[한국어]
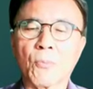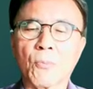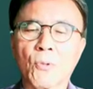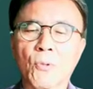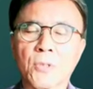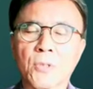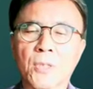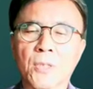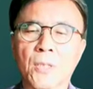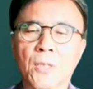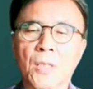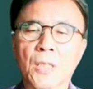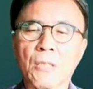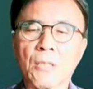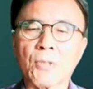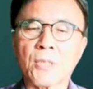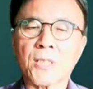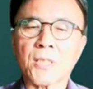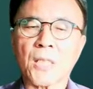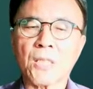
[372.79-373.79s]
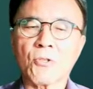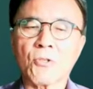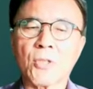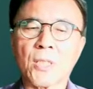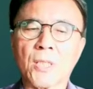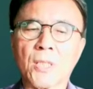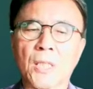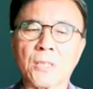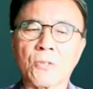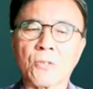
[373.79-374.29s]
물론 이건 내연기관 차를
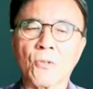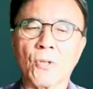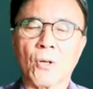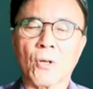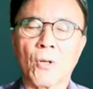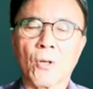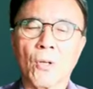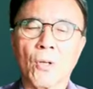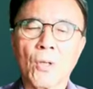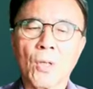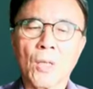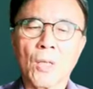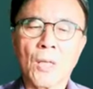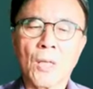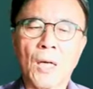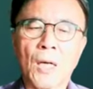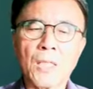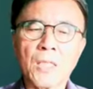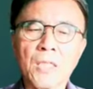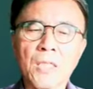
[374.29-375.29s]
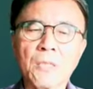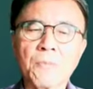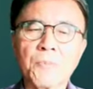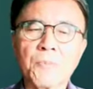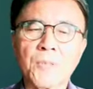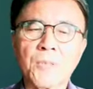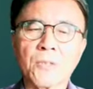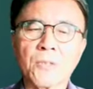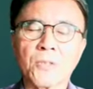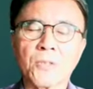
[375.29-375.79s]
위한 게 아니고요.
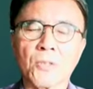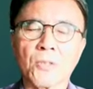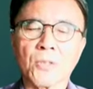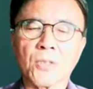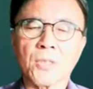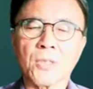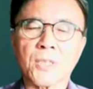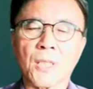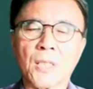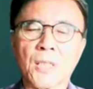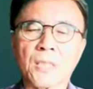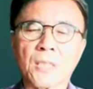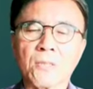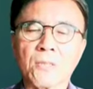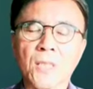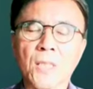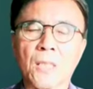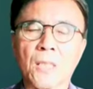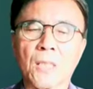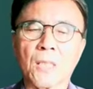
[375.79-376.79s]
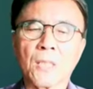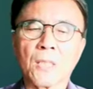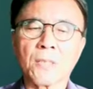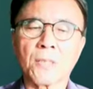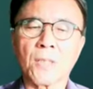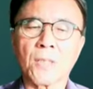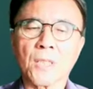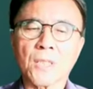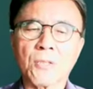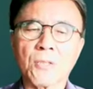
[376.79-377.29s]
하이브리드 전기차에 쓰일
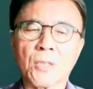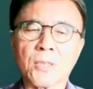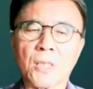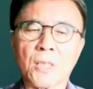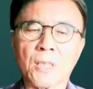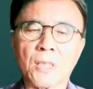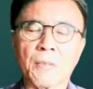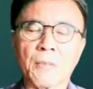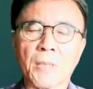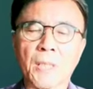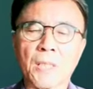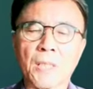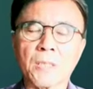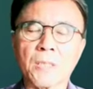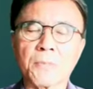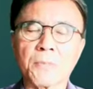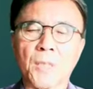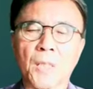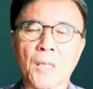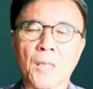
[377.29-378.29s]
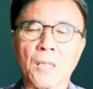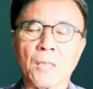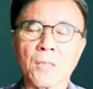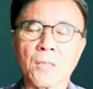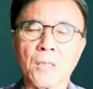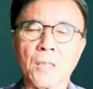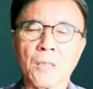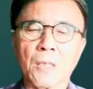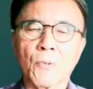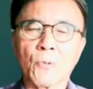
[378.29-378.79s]
내연기관 차를 개발하는 겁니다.
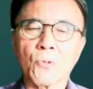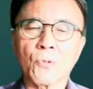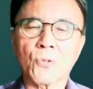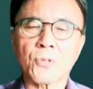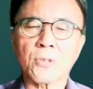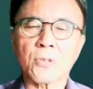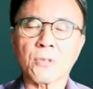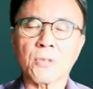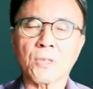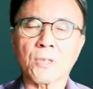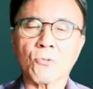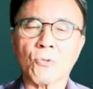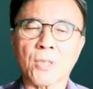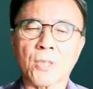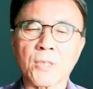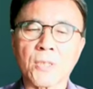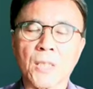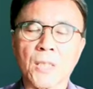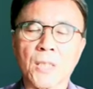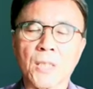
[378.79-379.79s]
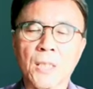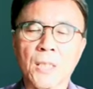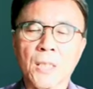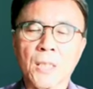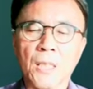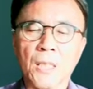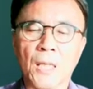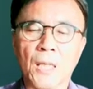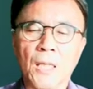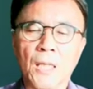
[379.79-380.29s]
일본도 지금 그래서 굉장히
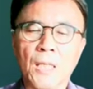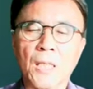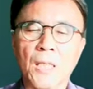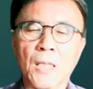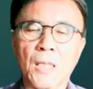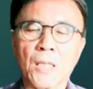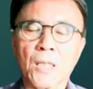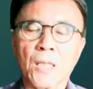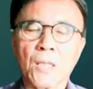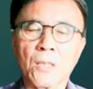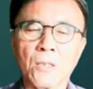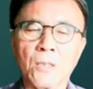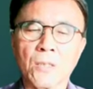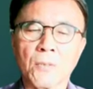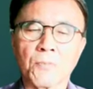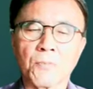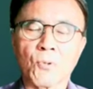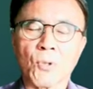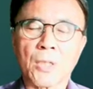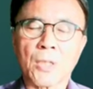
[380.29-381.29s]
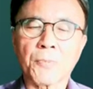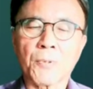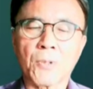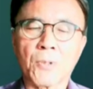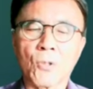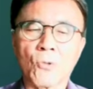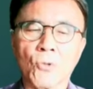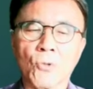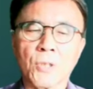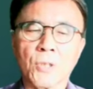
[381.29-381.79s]
강하게 어, 드라이브를
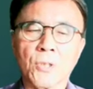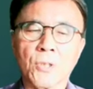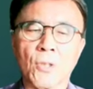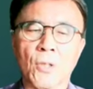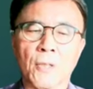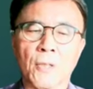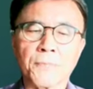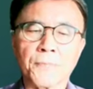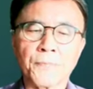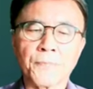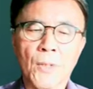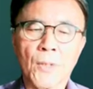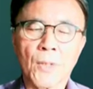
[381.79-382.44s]
걸고 있죠.